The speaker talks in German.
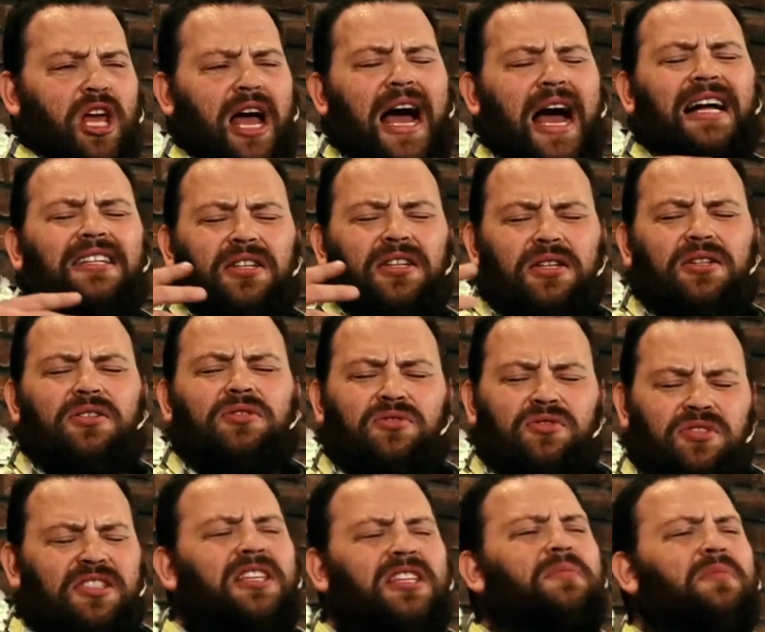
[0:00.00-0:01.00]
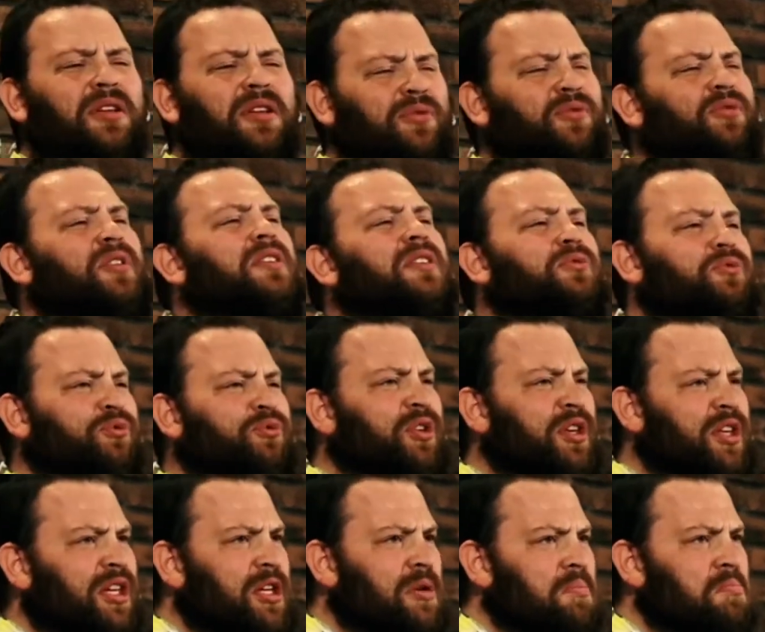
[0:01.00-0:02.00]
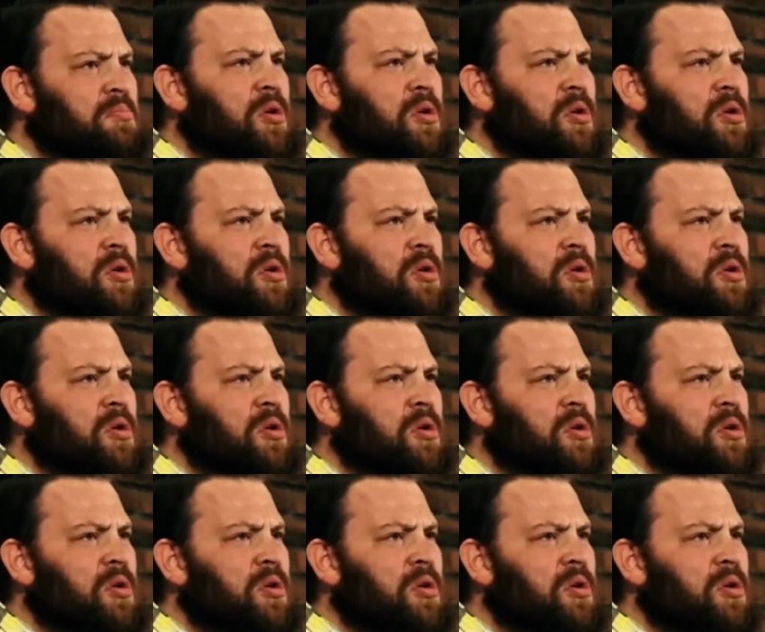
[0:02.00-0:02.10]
hat ziemlich viel Vieh,